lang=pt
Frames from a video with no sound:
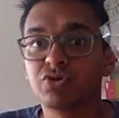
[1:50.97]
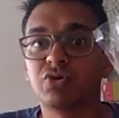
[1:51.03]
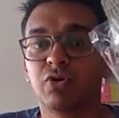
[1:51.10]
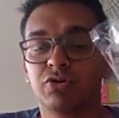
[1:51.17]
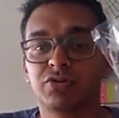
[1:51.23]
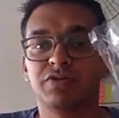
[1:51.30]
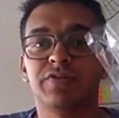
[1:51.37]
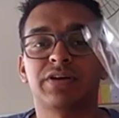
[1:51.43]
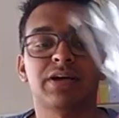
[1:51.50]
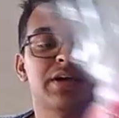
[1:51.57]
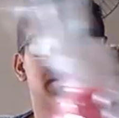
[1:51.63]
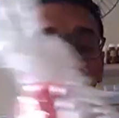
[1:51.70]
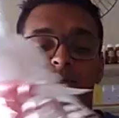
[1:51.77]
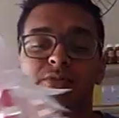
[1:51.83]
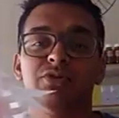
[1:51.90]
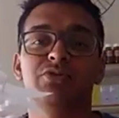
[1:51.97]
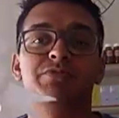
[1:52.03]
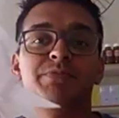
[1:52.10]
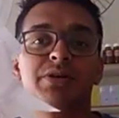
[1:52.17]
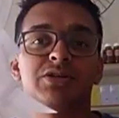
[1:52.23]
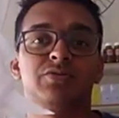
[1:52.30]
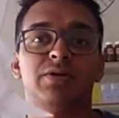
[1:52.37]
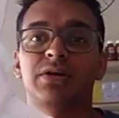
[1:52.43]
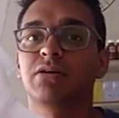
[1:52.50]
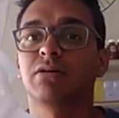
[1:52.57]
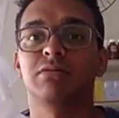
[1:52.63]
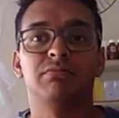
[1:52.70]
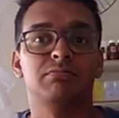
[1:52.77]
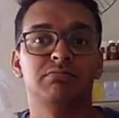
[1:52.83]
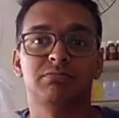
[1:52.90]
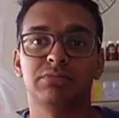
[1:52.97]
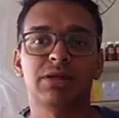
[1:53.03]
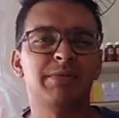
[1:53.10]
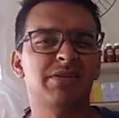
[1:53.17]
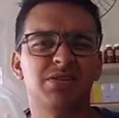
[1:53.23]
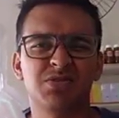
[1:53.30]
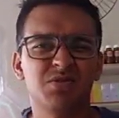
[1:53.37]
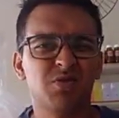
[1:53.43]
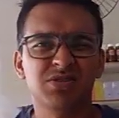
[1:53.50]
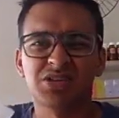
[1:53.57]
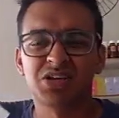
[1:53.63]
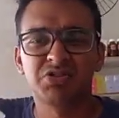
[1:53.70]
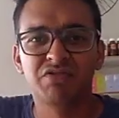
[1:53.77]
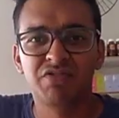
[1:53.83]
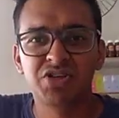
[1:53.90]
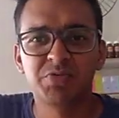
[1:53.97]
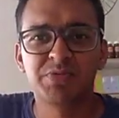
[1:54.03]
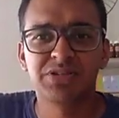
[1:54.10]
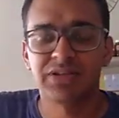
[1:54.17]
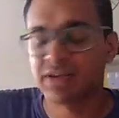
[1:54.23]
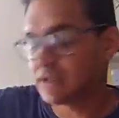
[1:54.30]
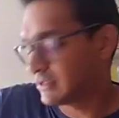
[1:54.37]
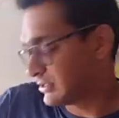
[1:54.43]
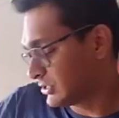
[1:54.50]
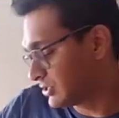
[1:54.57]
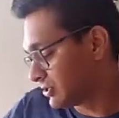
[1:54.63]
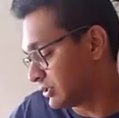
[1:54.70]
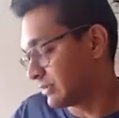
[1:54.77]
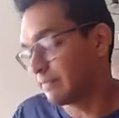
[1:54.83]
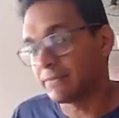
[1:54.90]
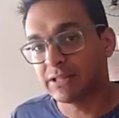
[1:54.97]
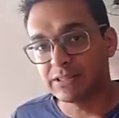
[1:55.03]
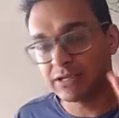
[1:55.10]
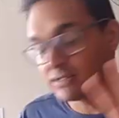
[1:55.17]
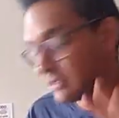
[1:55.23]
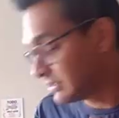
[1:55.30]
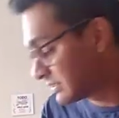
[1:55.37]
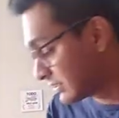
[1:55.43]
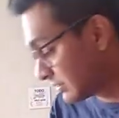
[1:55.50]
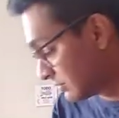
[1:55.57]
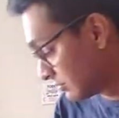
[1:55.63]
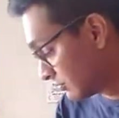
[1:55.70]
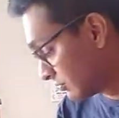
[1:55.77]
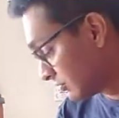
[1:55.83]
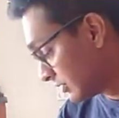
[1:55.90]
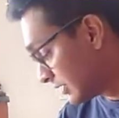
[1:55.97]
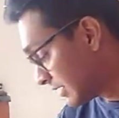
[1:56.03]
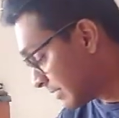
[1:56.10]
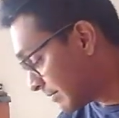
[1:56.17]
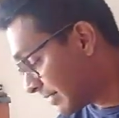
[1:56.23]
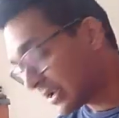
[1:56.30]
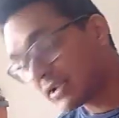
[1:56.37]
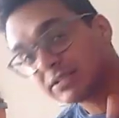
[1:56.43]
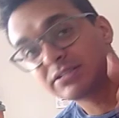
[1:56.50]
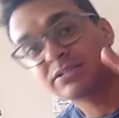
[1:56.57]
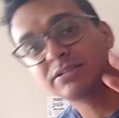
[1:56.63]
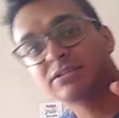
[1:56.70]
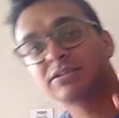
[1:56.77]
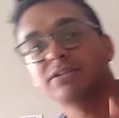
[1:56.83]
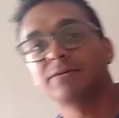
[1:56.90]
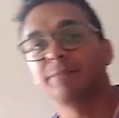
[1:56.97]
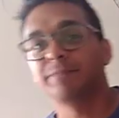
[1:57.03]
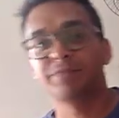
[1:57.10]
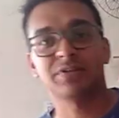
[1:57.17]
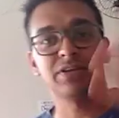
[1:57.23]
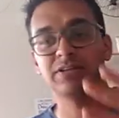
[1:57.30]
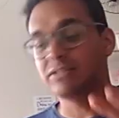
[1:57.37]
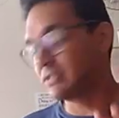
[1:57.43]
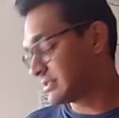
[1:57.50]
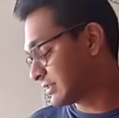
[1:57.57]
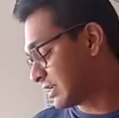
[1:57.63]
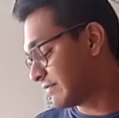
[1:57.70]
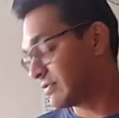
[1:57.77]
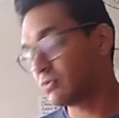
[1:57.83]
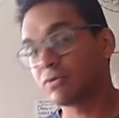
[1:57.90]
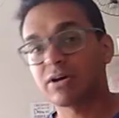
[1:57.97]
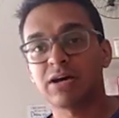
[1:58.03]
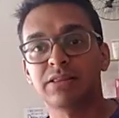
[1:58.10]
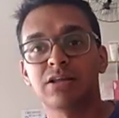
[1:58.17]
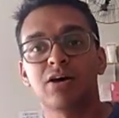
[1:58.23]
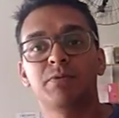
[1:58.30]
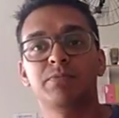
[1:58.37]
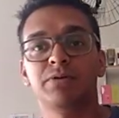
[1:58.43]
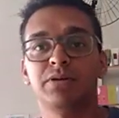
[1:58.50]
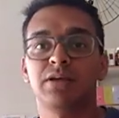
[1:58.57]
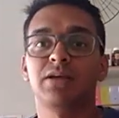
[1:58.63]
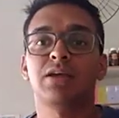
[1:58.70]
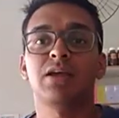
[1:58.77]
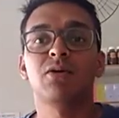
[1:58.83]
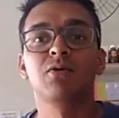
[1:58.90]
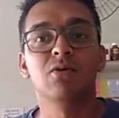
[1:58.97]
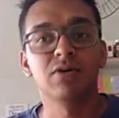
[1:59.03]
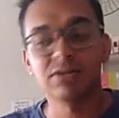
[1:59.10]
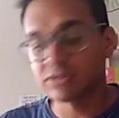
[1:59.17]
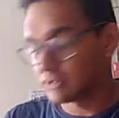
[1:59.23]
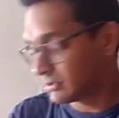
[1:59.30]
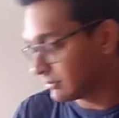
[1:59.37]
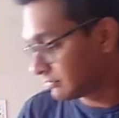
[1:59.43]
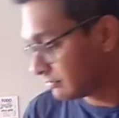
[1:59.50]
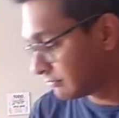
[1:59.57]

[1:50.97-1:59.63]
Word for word: e outros ficam reclamando dos preços aí, ó. Também se não gostar do vídeo, não precisa nem assistir. Até se no, para de, de se inscrever no canal, porque quem gosta